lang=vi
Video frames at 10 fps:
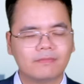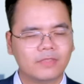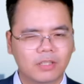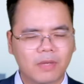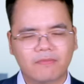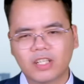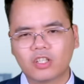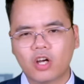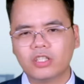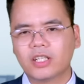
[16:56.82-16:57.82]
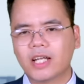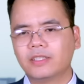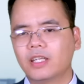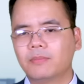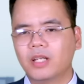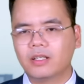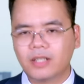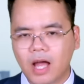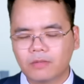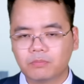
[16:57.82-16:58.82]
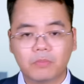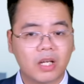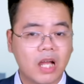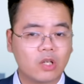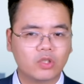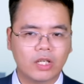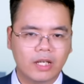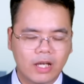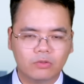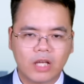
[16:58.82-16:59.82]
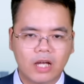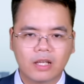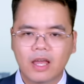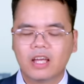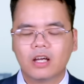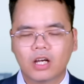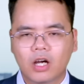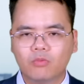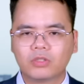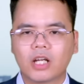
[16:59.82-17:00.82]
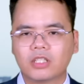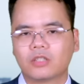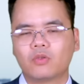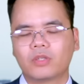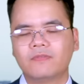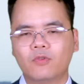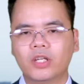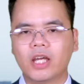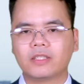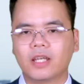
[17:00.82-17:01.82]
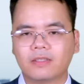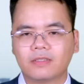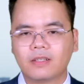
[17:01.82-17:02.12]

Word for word: Nhưng mà vẫn có những cách tiềm năng khác mà Nga có thể leo thang không cần sử dụng đến vũ khí hạt nhân.